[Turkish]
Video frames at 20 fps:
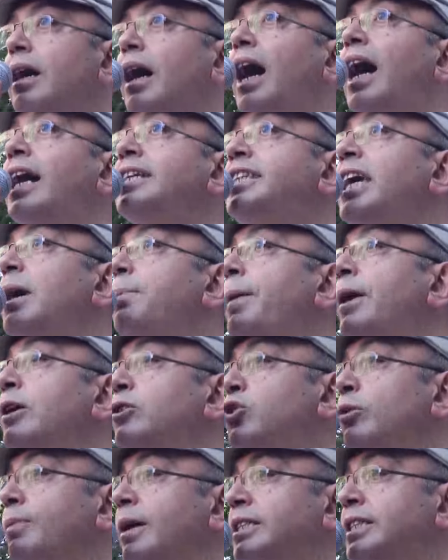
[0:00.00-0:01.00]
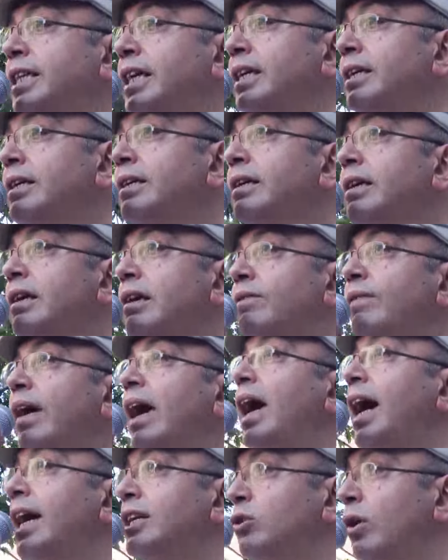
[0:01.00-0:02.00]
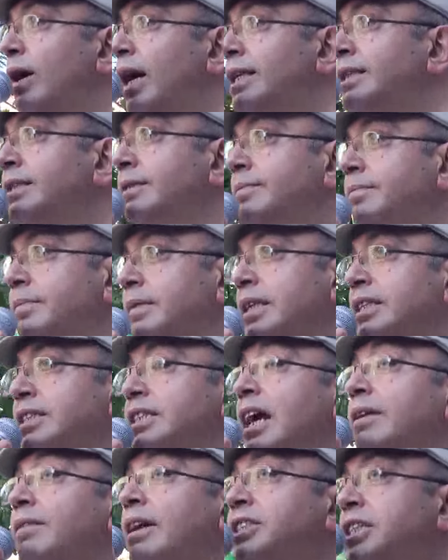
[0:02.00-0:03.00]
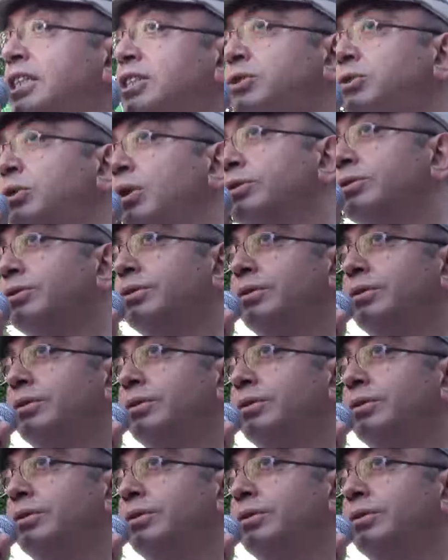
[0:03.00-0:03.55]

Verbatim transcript: AKP hükümeti ve Erdoğan savaş istiyor